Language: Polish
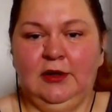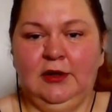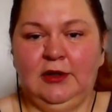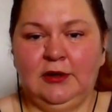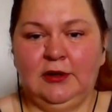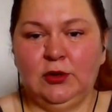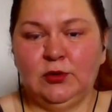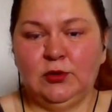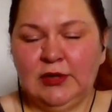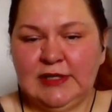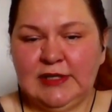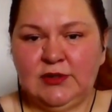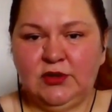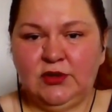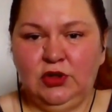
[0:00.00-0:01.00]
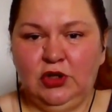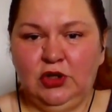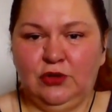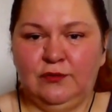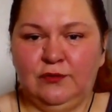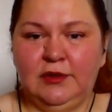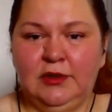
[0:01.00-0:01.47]

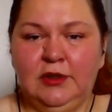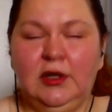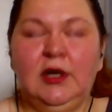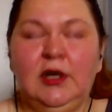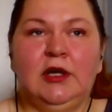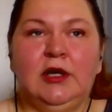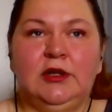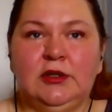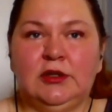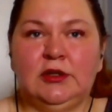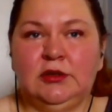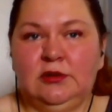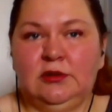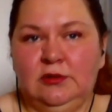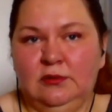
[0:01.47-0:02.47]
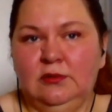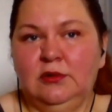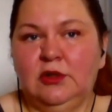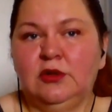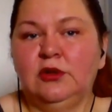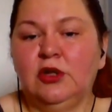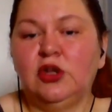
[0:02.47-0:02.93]
kilkunastodniowy, tylko no,
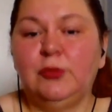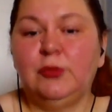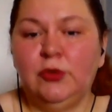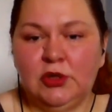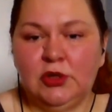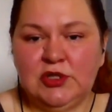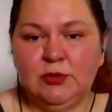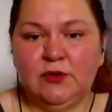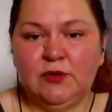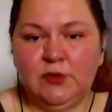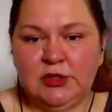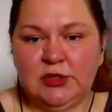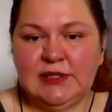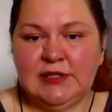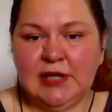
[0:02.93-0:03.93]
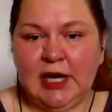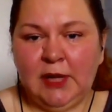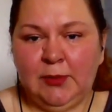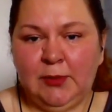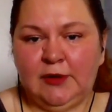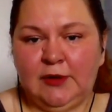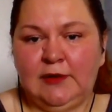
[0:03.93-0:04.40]
no to były rozmowy przez
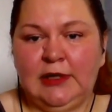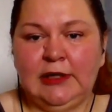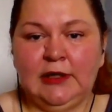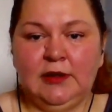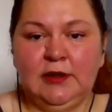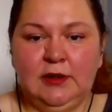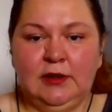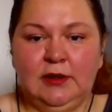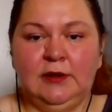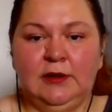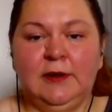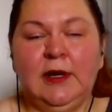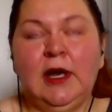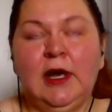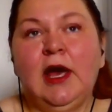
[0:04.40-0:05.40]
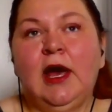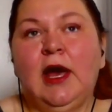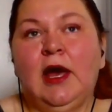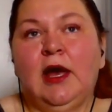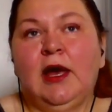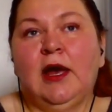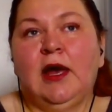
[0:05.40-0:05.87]
Skype'a, prawda?
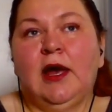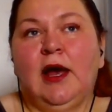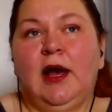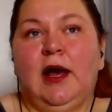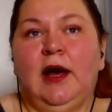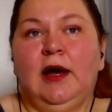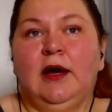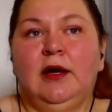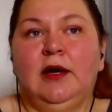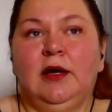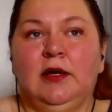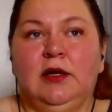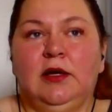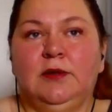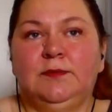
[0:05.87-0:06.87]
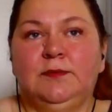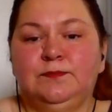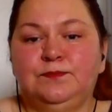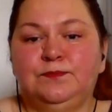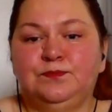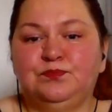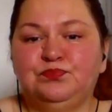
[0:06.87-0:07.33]
No i ten wirtualny a, e,
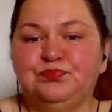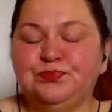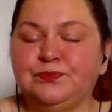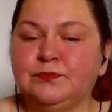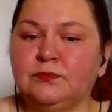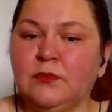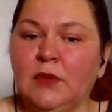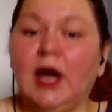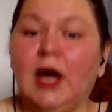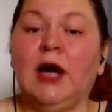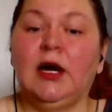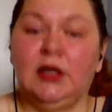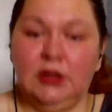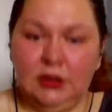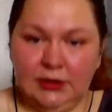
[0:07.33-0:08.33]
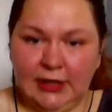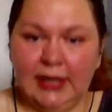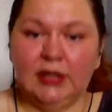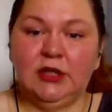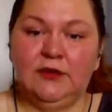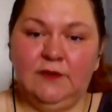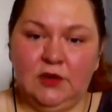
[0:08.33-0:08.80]
trekking był wcześniej. A,
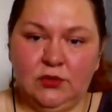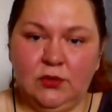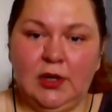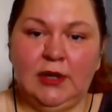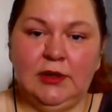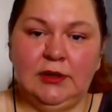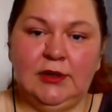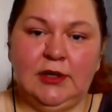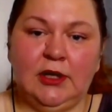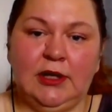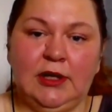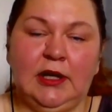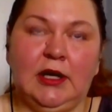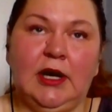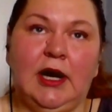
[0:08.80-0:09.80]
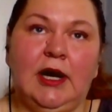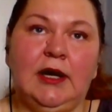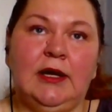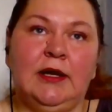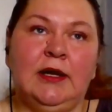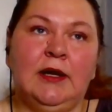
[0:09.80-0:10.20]
tak, i wirtualny trekking, mhm. ale